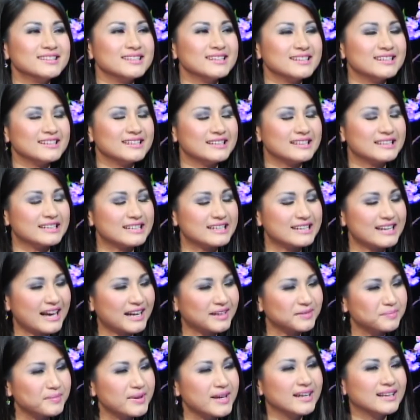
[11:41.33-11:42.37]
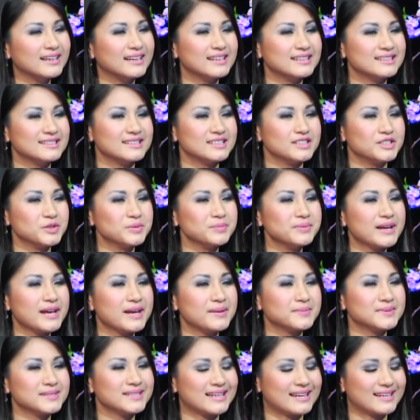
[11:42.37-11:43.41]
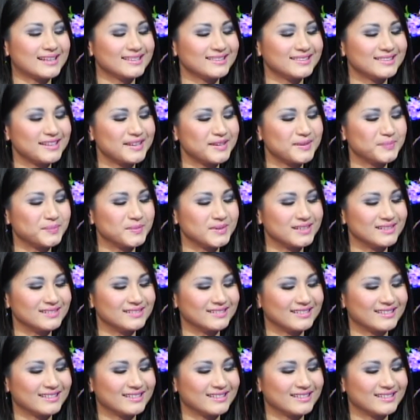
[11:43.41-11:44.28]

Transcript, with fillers: thì đặc biệt là chị chúc em sẽ tìm được